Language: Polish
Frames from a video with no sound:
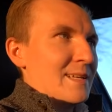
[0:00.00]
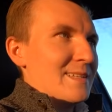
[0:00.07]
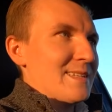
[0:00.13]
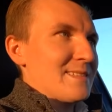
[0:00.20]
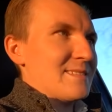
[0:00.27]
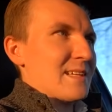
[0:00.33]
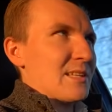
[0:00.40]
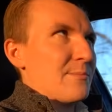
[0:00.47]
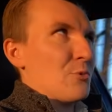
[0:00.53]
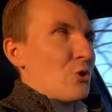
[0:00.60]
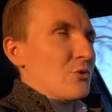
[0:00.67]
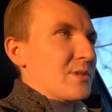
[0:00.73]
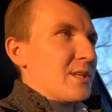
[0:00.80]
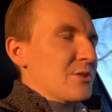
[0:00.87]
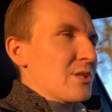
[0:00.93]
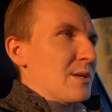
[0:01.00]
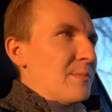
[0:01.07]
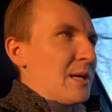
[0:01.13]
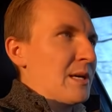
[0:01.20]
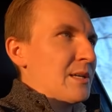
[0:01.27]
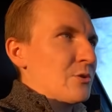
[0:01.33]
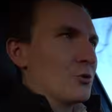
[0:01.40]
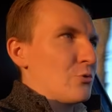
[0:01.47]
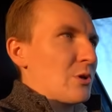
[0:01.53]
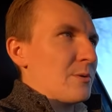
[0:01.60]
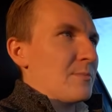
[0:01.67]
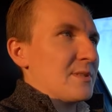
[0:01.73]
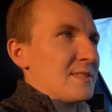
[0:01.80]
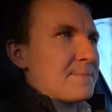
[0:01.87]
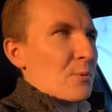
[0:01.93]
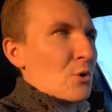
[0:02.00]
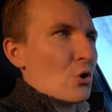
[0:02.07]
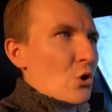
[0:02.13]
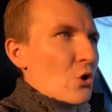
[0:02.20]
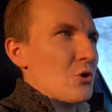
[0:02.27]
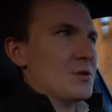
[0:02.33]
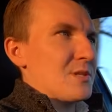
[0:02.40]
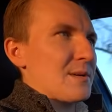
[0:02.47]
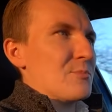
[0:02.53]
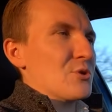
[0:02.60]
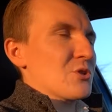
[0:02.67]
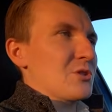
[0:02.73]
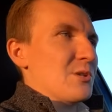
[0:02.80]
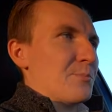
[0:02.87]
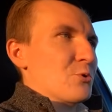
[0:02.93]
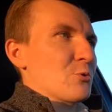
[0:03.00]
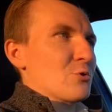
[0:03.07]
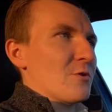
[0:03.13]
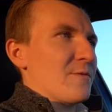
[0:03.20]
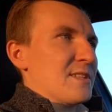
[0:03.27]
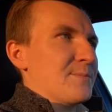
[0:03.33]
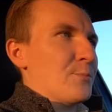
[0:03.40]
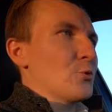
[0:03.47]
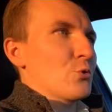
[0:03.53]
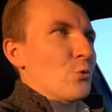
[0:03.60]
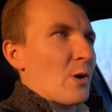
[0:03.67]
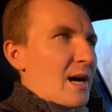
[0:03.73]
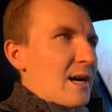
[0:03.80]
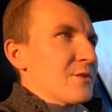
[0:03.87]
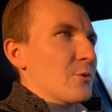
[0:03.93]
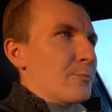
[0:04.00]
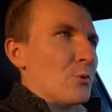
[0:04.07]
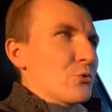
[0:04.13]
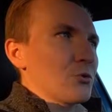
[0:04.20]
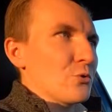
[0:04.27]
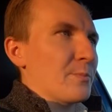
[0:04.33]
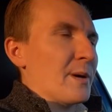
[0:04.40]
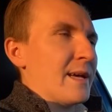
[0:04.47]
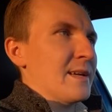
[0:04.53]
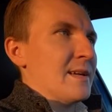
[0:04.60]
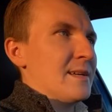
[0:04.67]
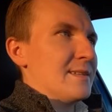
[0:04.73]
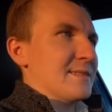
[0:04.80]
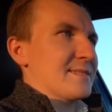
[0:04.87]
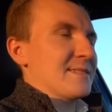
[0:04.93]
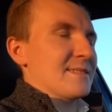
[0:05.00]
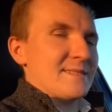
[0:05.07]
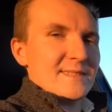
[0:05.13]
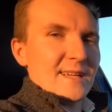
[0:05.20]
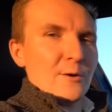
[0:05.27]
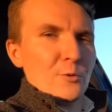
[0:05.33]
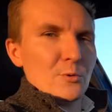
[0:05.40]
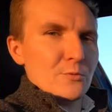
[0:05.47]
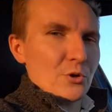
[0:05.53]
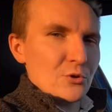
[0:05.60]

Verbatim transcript: Jest takim hot hatchem, którym spokojnie możecie podróżować z punktu A do punktu B z całą